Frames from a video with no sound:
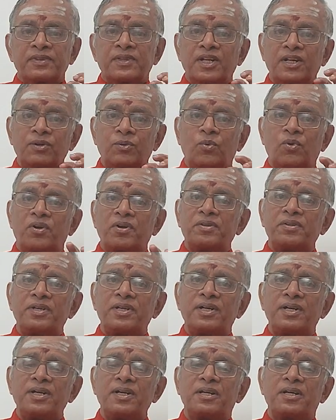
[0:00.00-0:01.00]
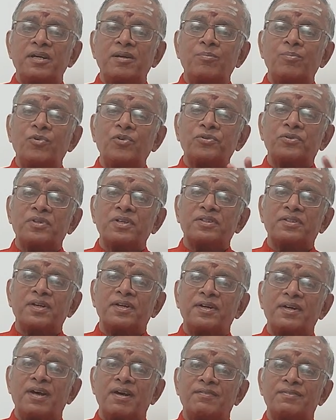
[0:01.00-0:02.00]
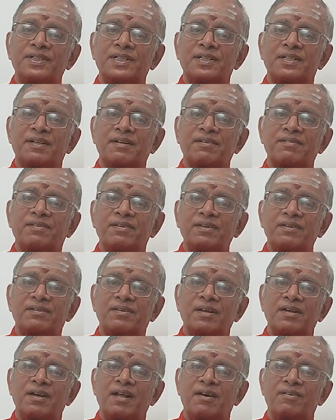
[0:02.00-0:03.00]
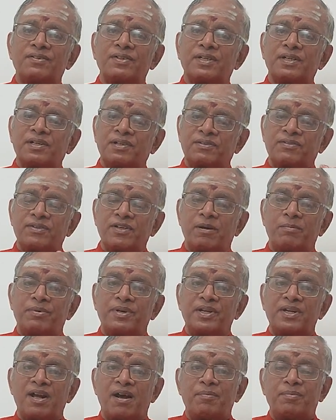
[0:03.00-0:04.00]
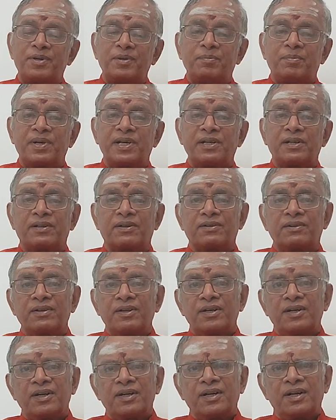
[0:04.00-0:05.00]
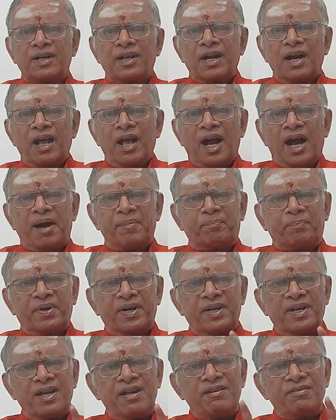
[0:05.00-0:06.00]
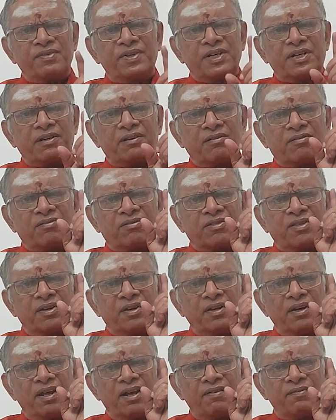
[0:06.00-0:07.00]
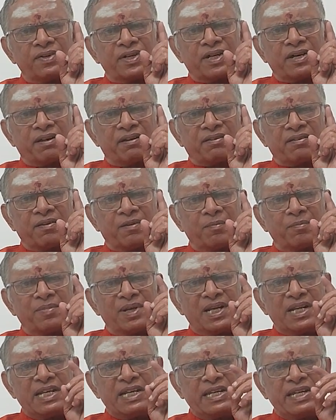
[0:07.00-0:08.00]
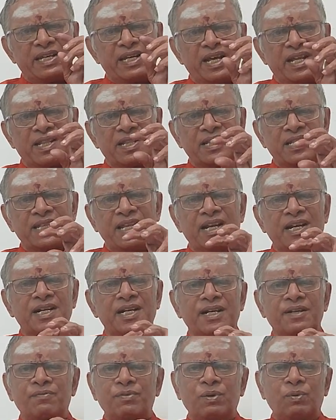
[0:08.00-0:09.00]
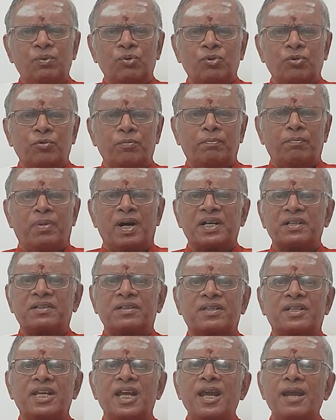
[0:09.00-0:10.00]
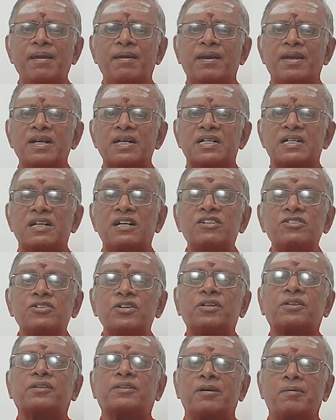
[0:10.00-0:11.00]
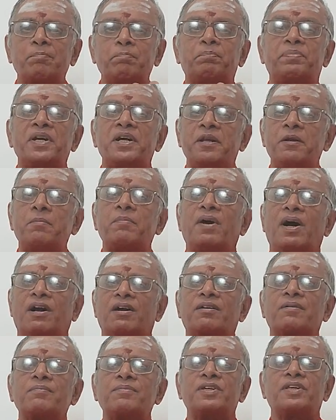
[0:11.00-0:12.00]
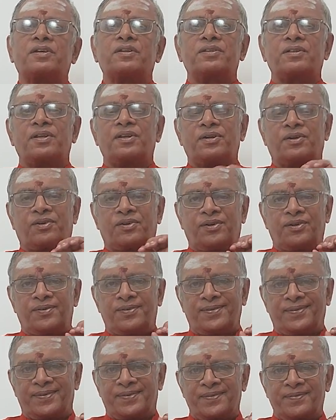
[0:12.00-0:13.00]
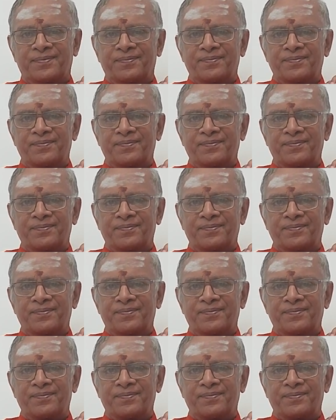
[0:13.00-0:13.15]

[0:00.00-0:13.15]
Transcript: தென் குழந்தைகளுக்கு மூத்த திருநாவுக்கரசு திருநாவுக்கரசு அப்படின்னு அப்படி பெயர் அப்படின்னா இவருக்கு திருநாவுக்கரசர் மேலே எந்த அளவு ஒரு பக்தி அழுத்தம் பிடிமானம் இருந்திருக்கணும்